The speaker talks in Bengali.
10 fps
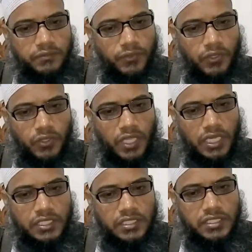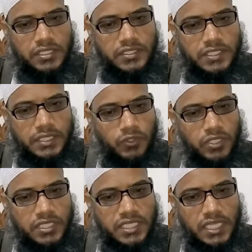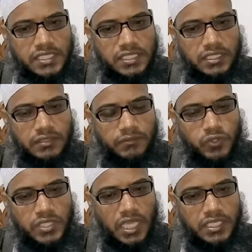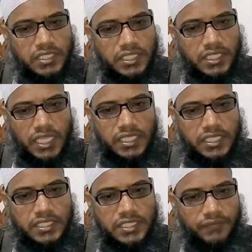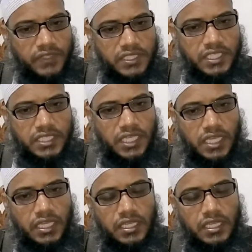পরকালীন জীবনে শাস্তির বোঝা নিজের গায়ে চাপিয়ে নিয়েন না